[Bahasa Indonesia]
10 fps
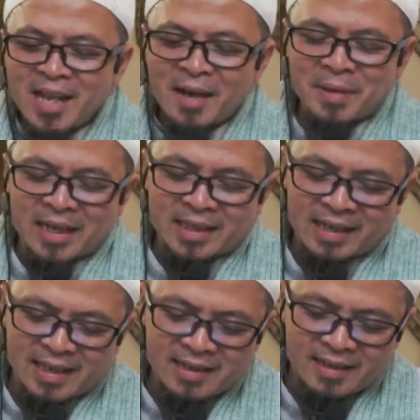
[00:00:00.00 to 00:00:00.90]
apa kata
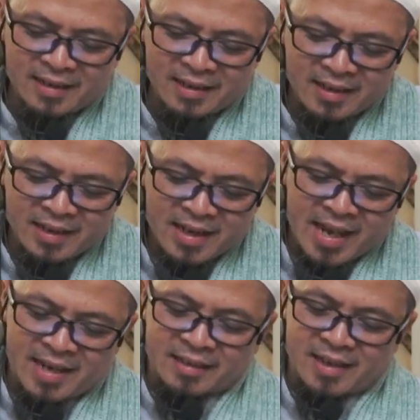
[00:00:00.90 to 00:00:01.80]
katanya
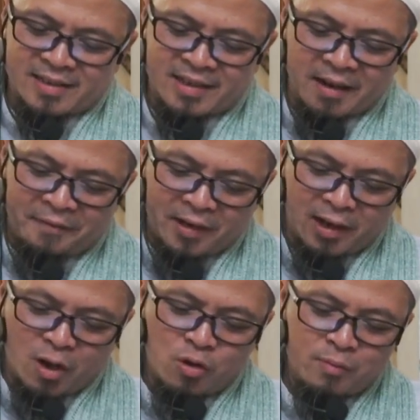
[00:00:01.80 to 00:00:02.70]
In tastaghfir
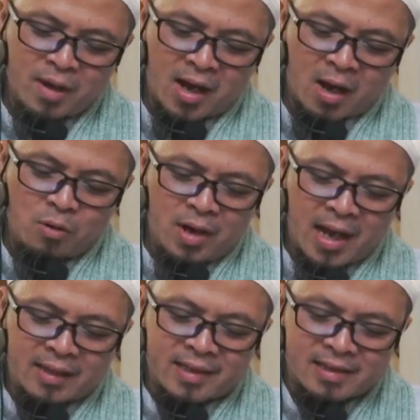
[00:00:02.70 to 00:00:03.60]
lahum aw
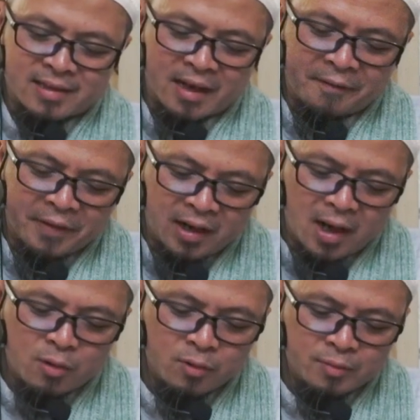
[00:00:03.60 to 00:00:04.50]
la tastaghfir
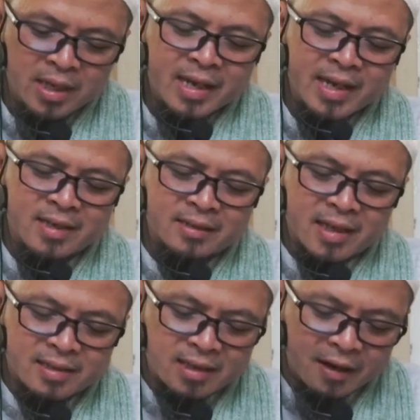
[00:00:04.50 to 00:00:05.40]
lahum in
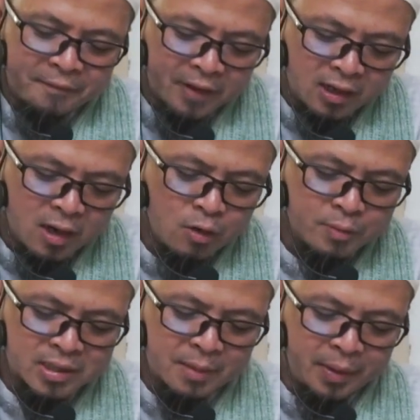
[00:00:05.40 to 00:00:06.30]
tastaghfir
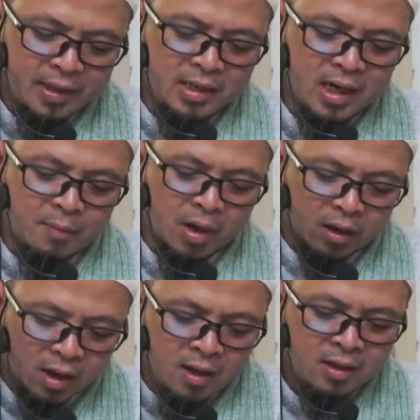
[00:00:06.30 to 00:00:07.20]
lahum sab'ina
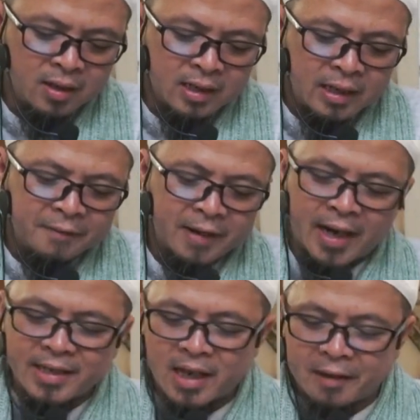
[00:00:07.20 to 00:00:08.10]
marrah
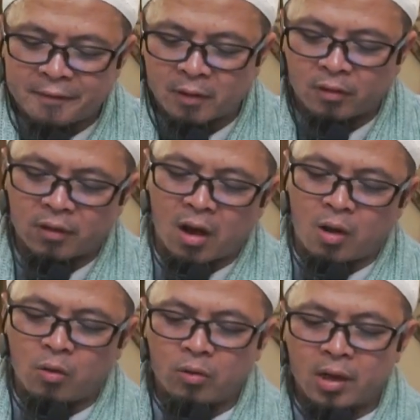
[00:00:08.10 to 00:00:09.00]

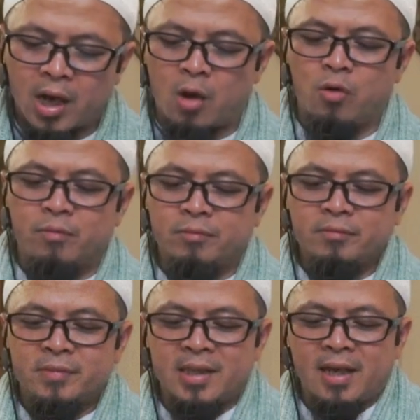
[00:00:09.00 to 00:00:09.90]
falayaghfirullahu lahum
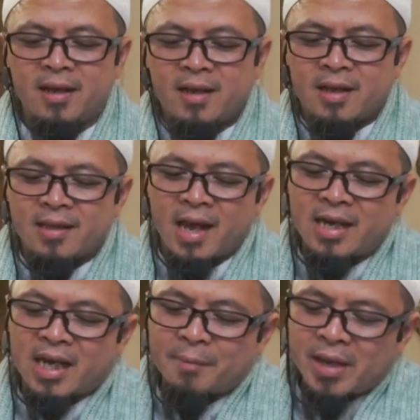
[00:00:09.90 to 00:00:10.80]
ya
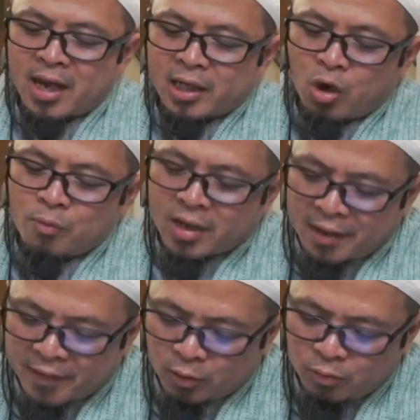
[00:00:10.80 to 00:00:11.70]
dzalika bi annahum
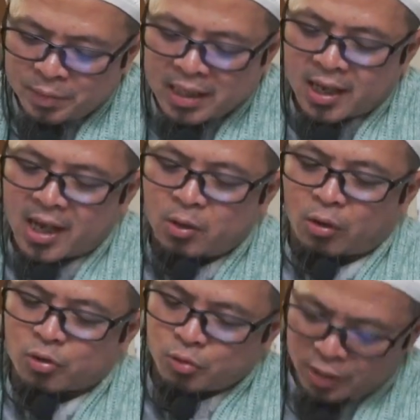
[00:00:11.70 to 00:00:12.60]
kafaru billahi
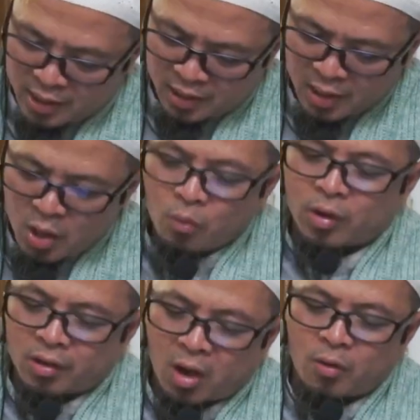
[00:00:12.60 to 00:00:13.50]
wa rasulihi
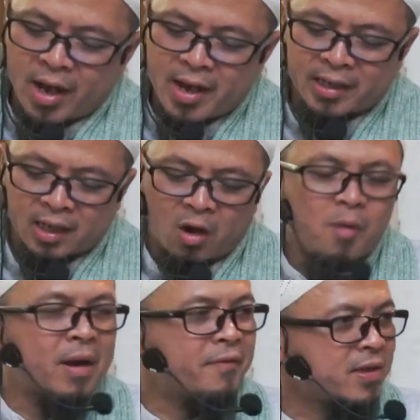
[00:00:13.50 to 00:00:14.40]
wallahu la yahdil
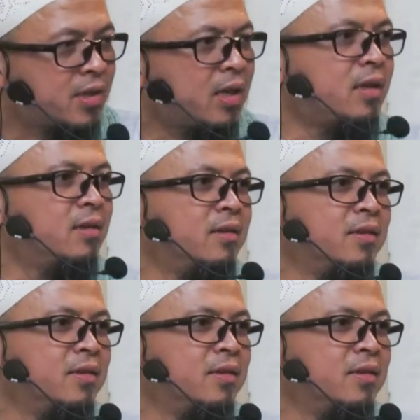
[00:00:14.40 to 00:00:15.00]
qaumal fasiqin